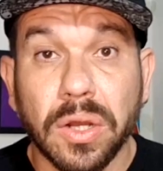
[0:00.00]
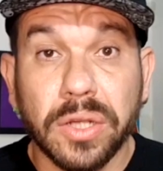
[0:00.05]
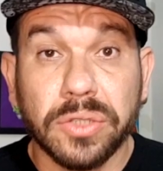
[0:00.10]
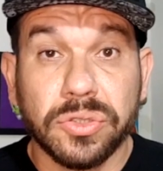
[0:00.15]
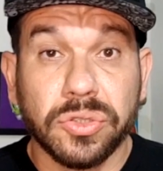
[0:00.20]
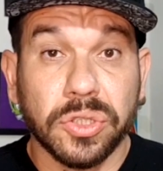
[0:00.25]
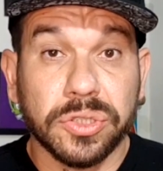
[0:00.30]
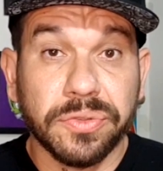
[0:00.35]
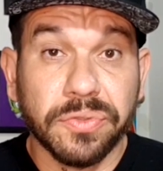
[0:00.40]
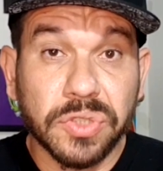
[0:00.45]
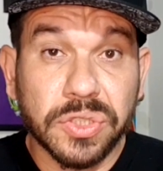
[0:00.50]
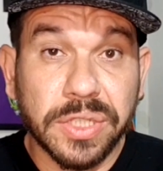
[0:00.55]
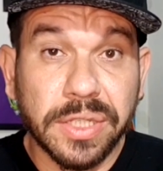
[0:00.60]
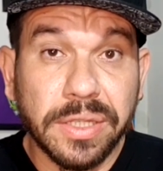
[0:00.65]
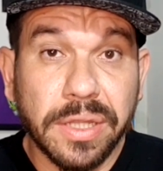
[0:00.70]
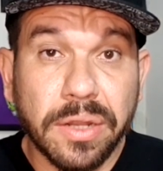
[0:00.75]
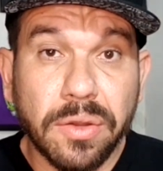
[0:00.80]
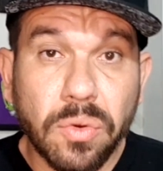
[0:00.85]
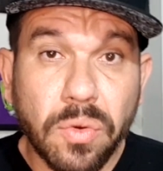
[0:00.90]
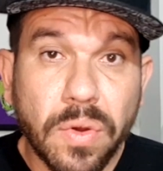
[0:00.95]
Olha só, se você
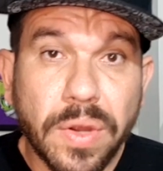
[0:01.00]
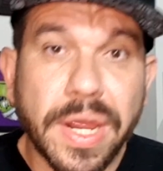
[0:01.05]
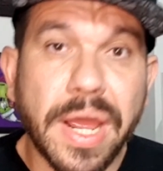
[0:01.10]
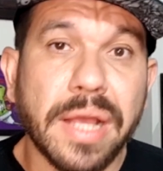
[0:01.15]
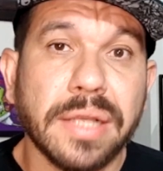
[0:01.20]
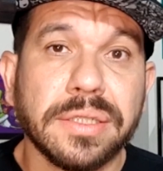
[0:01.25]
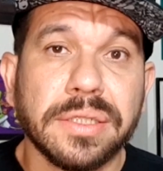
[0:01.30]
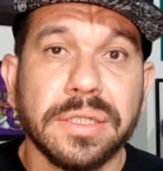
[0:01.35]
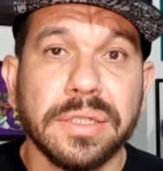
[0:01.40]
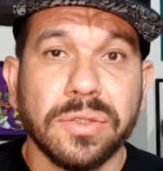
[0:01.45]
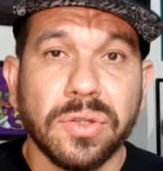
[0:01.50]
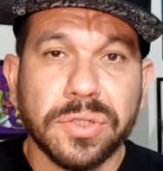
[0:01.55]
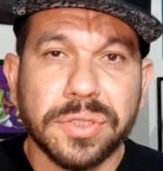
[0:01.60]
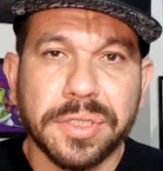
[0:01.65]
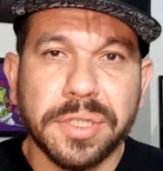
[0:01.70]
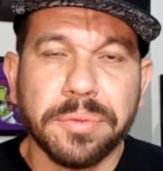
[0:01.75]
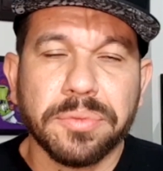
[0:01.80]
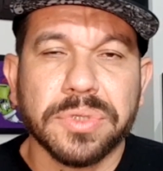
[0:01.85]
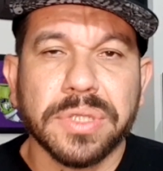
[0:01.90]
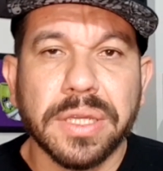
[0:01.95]
ainda não conhece, nós
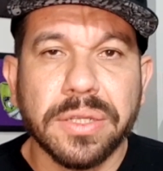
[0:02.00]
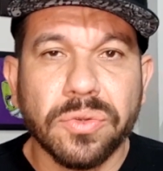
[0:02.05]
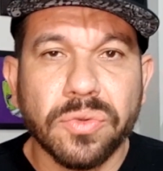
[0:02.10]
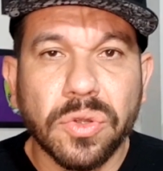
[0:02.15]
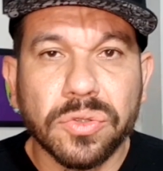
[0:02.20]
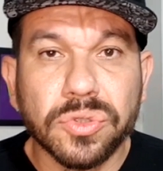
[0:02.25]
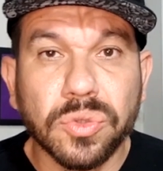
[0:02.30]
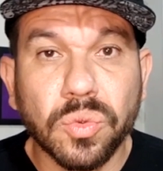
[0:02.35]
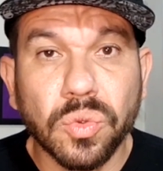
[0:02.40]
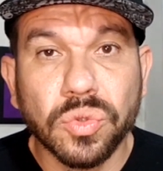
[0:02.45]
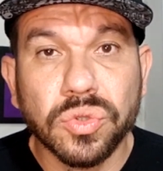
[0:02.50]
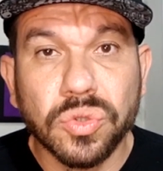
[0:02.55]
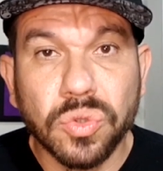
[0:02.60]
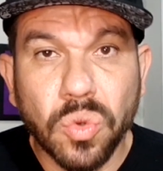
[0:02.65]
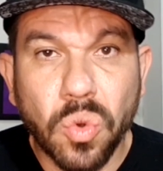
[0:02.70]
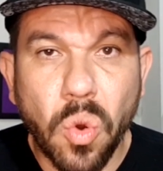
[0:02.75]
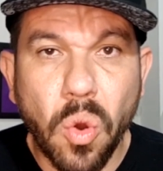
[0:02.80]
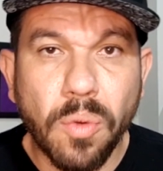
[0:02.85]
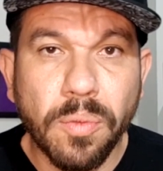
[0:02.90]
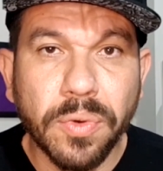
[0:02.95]
temos aí o nosso curso
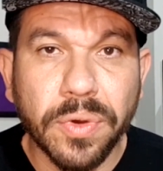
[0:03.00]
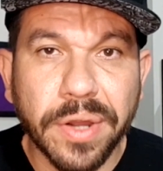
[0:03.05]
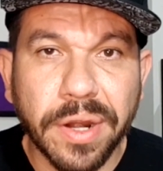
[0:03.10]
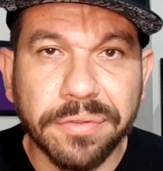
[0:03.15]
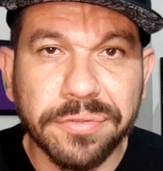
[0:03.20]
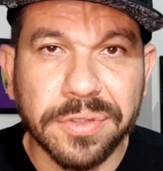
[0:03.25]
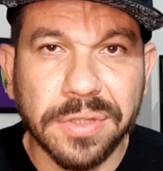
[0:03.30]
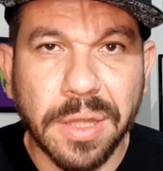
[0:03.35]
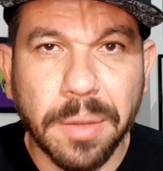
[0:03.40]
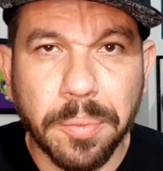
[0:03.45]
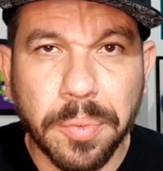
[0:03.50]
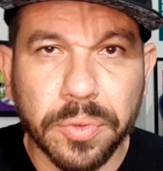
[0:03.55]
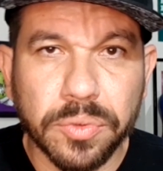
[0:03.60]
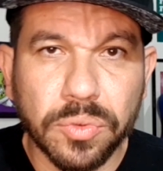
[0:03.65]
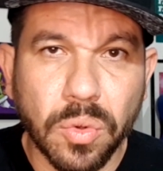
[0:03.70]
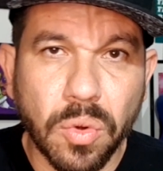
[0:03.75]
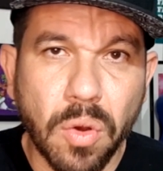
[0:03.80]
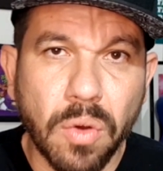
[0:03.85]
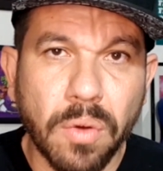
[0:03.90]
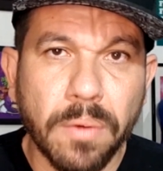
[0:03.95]

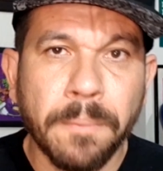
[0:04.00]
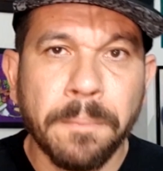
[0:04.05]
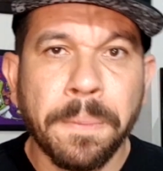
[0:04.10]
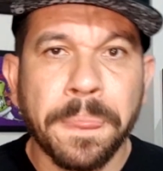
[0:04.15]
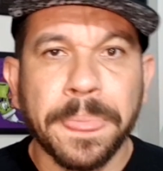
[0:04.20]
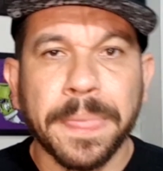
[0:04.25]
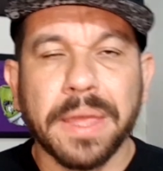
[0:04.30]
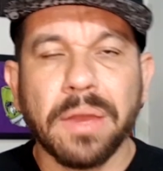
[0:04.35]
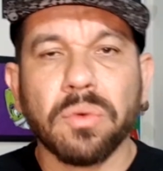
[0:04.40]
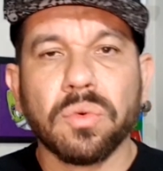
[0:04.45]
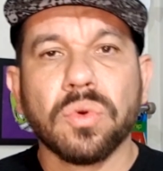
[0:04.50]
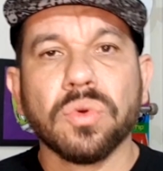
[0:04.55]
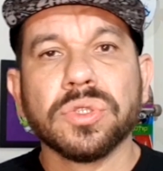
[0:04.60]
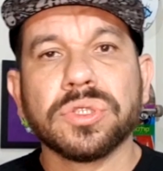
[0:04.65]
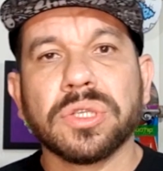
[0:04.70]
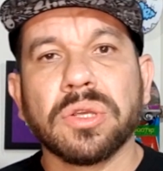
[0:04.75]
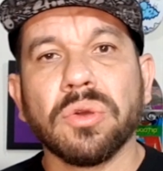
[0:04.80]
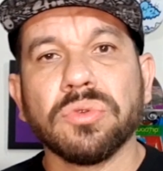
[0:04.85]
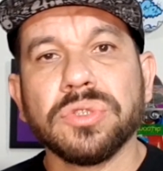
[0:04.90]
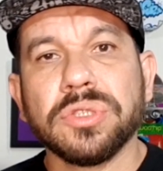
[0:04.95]
comografitar.com que é um
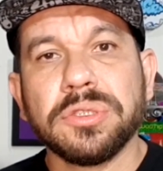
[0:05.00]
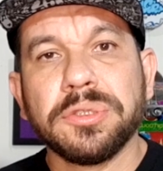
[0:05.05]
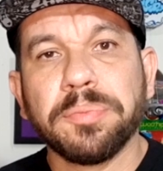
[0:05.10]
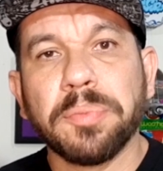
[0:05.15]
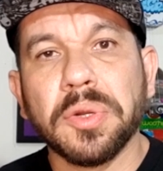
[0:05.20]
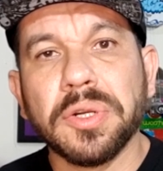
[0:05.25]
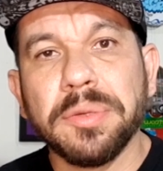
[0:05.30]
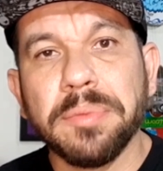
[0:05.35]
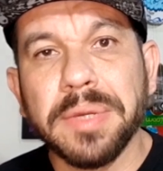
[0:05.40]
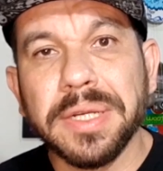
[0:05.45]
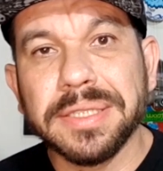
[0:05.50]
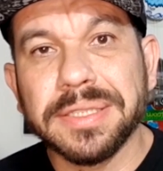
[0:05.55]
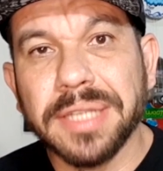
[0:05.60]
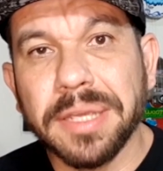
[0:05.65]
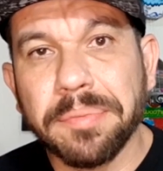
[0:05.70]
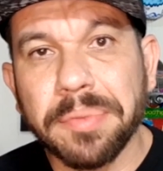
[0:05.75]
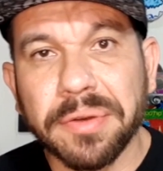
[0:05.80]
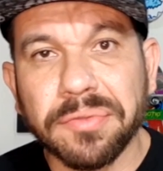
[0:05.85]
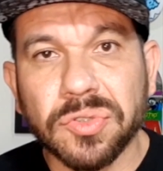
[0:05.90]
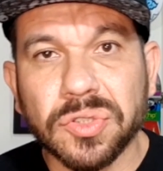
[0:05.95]
curso que eu disponibilizei
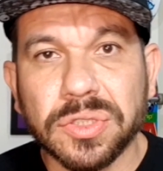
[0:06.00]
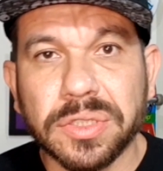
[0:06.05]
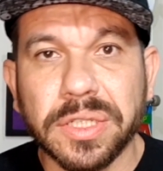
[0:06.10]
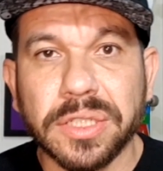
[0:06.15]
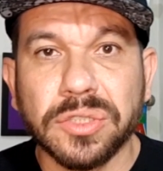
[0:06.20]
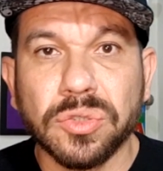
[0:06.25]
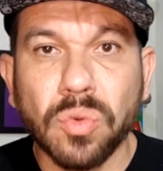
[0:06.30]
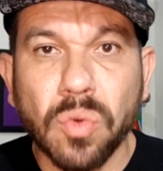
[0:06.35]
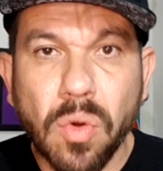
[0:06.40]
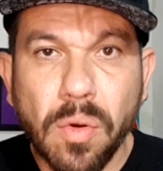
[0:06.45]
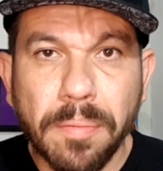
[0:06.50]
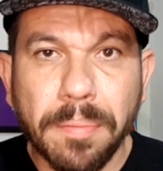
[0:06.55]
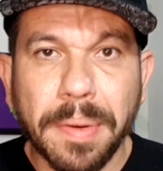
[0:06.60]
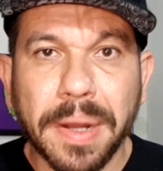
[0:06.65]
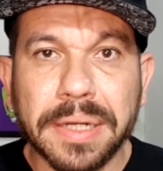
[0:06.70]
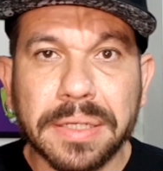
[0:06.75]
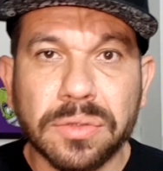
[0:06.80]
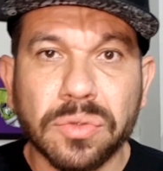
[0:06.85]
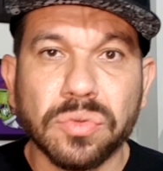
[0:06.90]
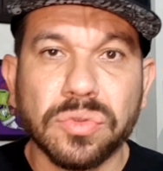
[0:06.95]
para vocês um
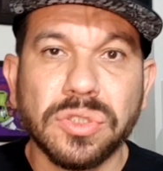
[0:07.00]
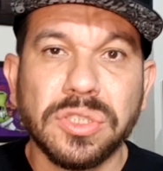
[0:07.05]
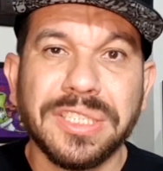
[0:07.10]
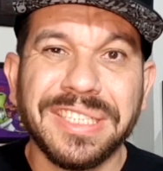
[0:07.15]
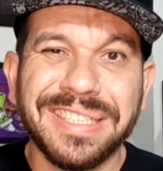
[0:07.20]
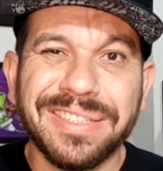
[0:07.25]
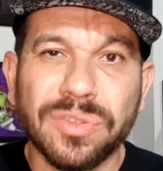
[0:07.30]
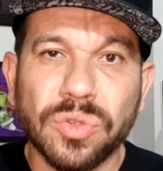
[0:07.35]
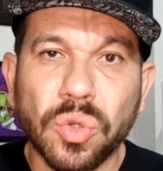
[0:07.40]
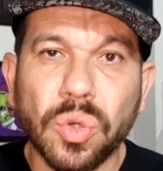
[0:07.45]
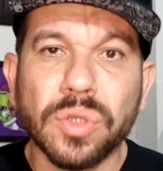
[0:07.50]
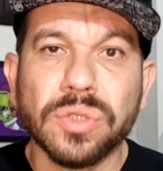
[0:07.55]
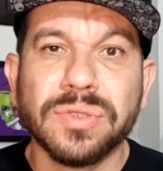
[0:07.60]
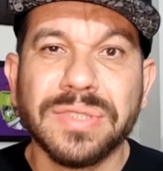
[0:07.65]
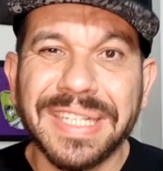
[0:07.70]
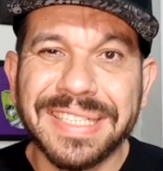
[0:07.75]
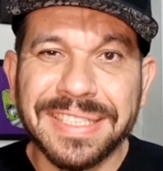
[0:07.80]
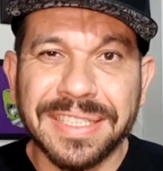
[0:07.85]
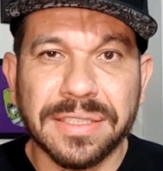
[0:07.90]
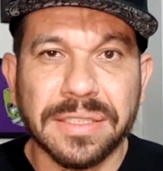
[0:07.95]
compacto de todos
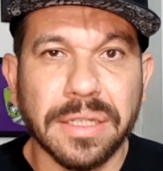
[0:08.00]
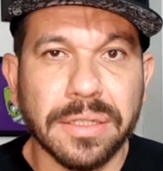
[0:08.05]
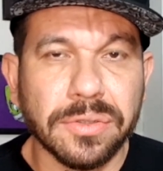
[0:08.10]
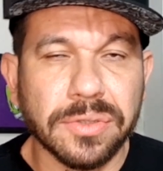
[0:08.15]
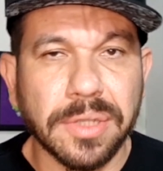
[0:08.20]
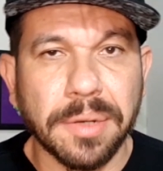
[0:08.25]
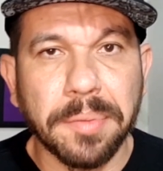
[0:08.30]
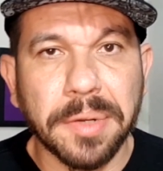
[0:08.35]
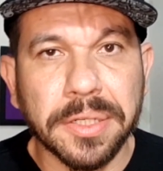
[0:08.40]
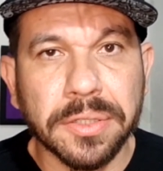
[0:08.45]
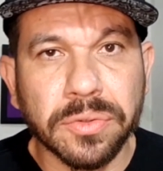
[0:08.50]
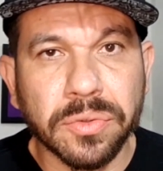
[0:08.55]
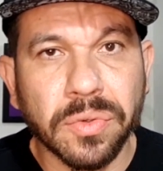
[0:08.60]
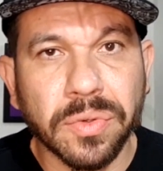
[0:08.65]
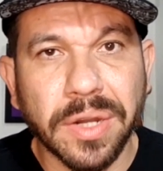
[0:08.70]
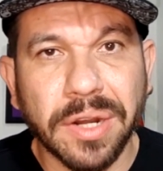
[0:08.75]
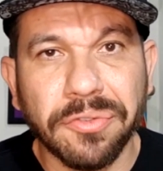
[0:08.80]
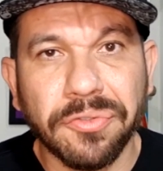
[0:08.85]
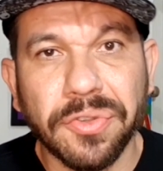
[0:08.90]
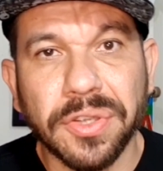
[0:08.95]
esses anos trabalhando com
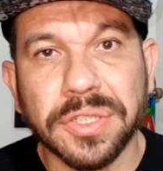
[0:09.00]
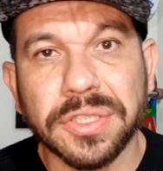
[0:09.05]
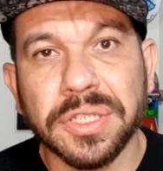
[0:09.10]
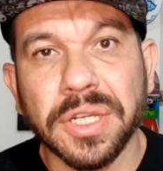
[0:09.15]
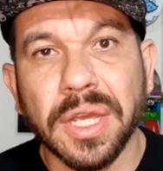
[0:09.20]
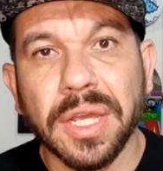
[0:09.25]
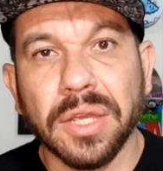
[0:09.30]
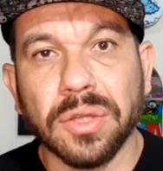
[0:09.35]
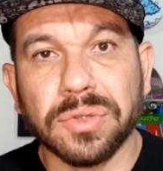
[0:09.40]
grafite.